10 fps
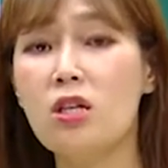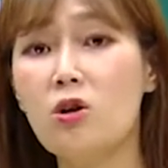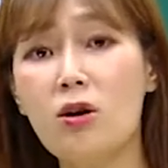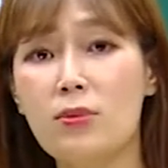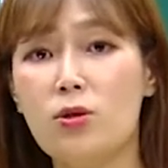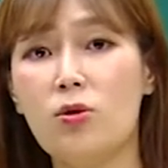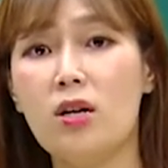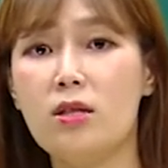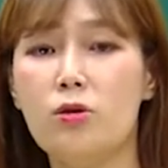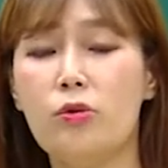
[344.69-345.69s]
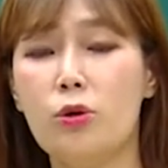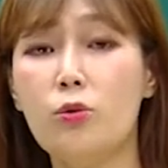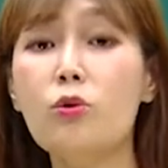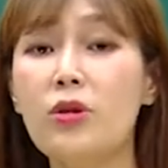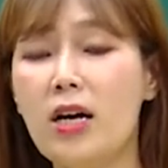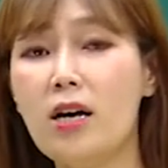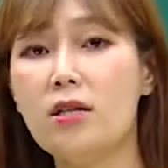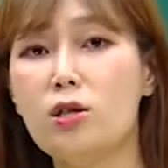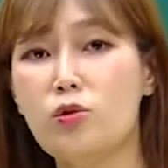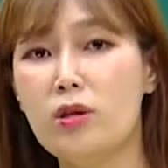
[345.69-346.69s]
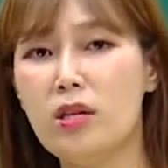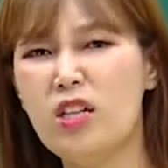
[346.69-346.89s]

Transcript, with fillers: 이러한 비전을 가지고 있고 내가 가지고 있는